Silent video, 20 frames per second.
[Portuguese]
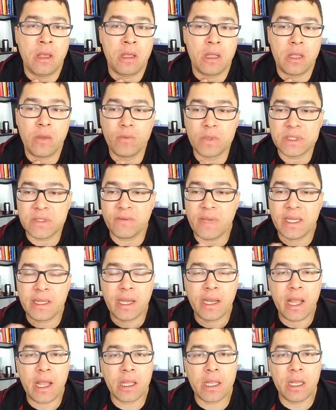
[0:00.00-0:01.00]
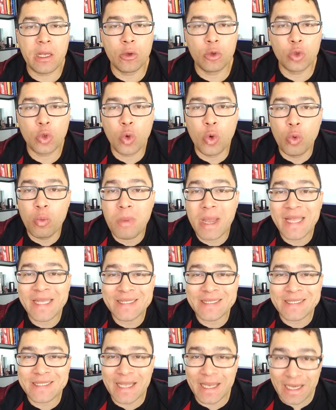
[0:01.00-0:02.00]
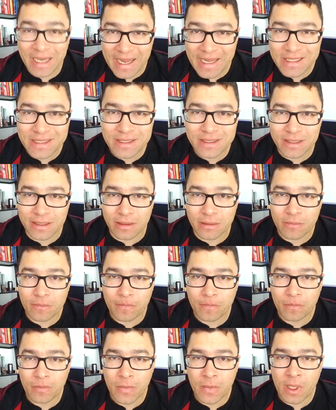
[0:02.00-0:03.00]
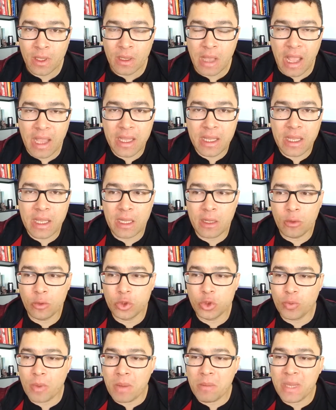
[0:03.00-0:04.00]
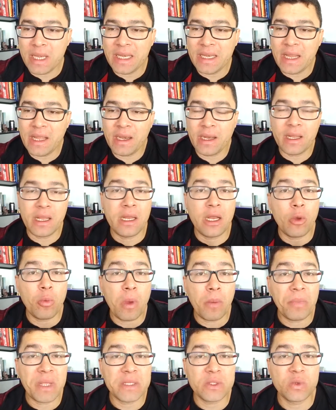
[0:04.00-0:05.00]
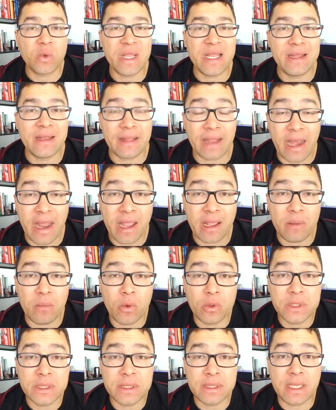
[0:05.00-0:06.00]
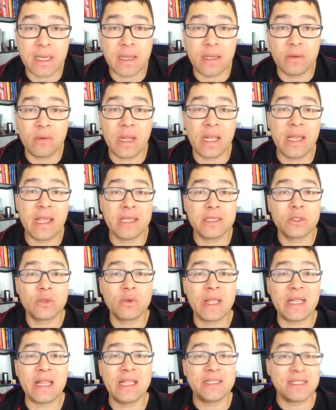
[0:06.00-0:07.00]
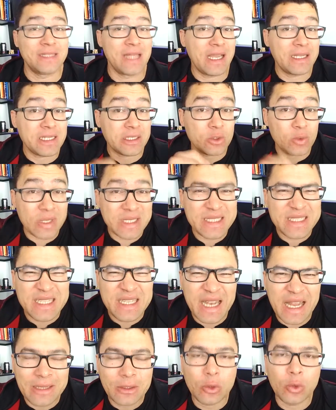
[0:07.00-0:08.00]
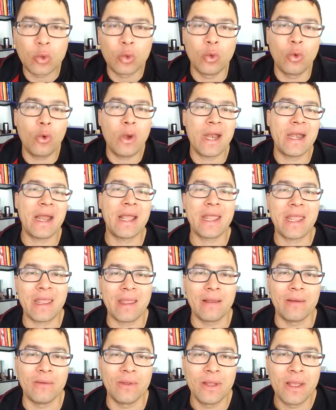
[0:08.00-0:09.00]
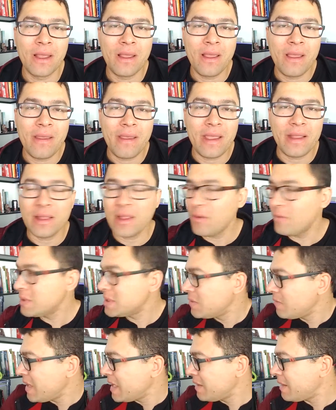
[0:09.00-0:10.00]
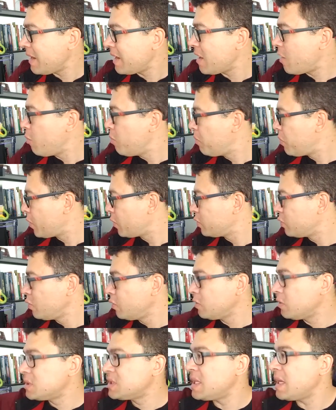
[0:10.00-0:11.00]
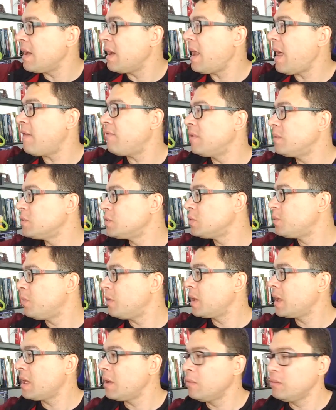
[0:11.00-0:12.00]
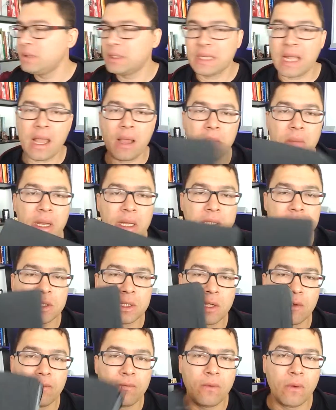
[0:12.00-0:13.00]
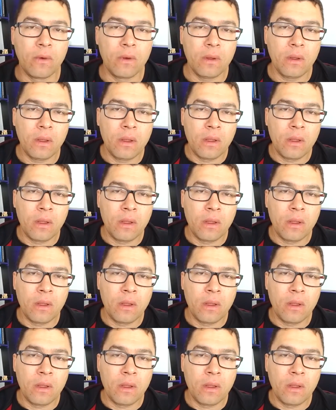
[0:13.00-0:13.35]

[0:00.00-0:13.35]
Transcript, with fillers: que você vai entregar aquilo com uma excelência, aquilo de uma maneira que nenhuma pessoa entrega, mostrando ali a sua identidade, a sua assinatura naquilo. Então você vai entregar um produto, sei lá, vamos supor que um tablet que for,